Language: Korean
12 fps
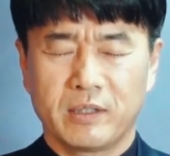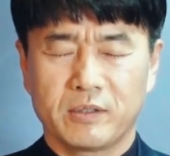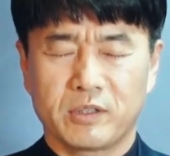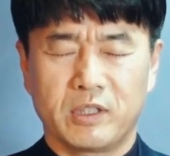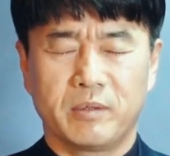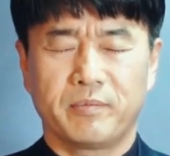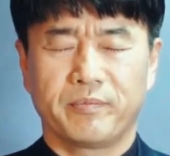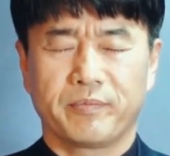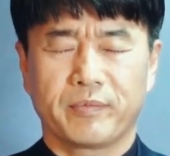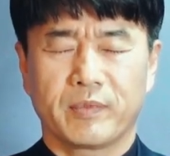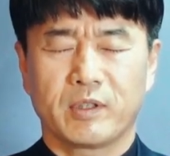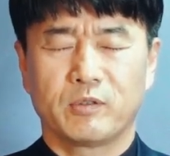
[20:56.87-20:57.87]
주님
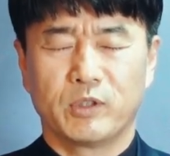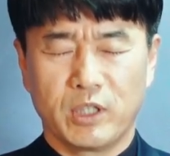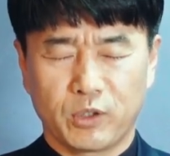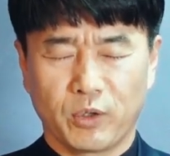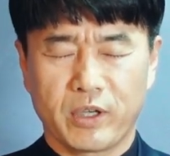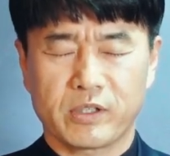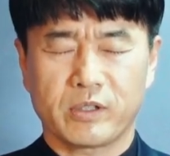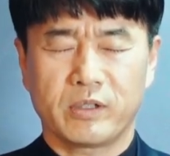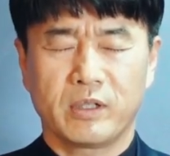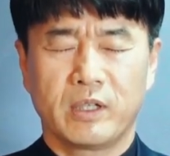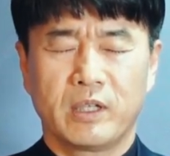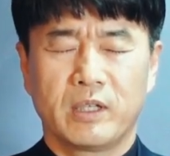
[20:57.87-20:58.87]
우리를 통해서
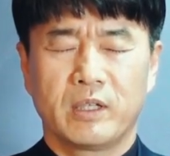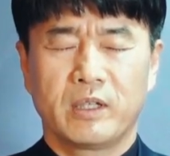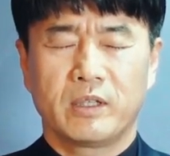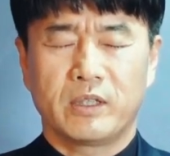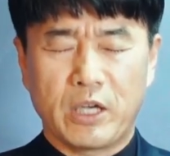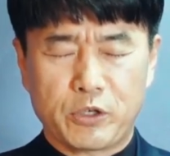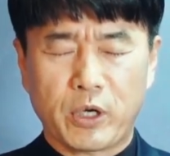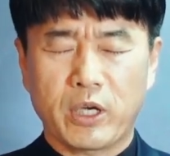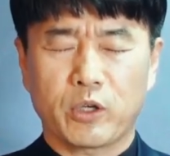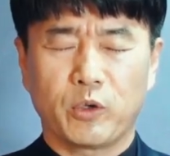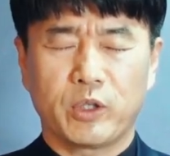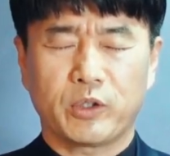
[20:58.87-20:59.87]
예슈아의
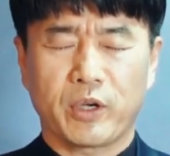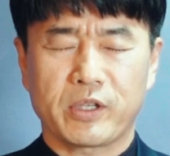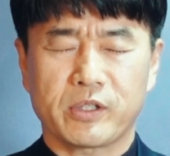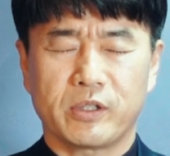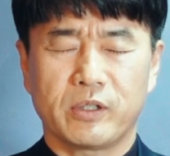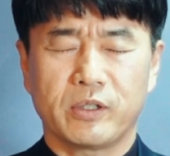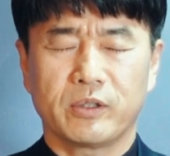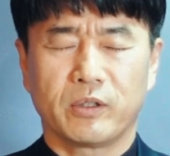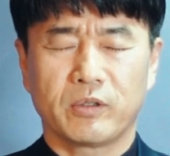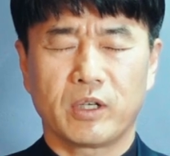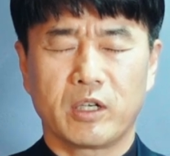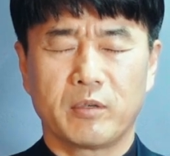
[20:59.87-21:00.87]
교회를 통해서
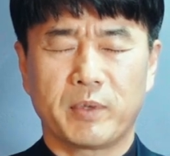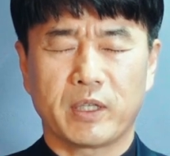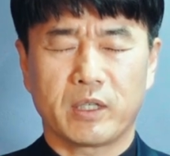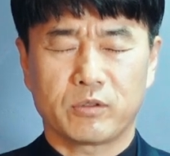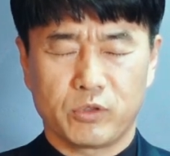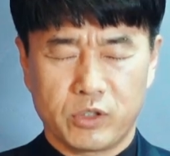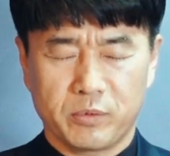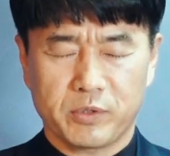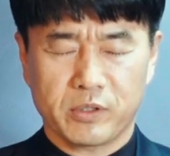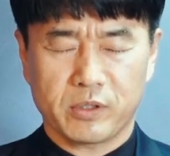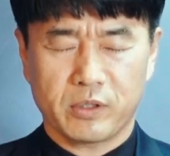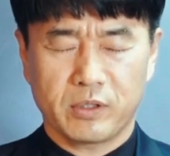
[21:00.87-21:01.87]
영광을 받아
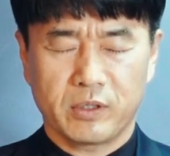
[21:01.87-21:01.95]
주시옵소서.